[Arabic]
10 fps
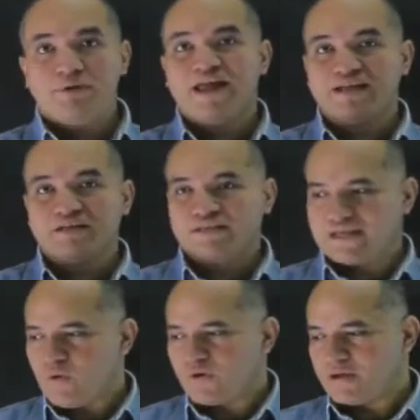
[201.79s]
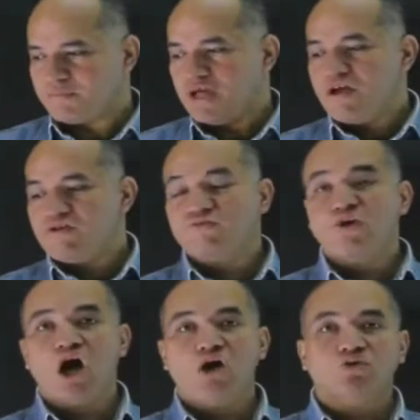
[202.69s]
بلانت كوكب
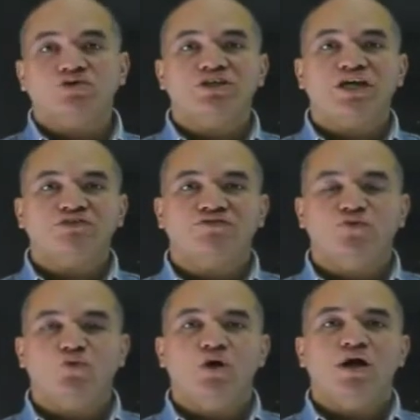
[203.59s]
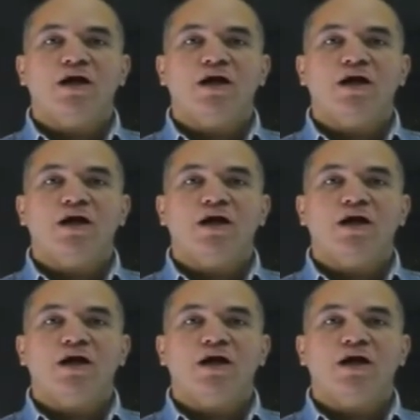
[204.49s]
فلوت يطفو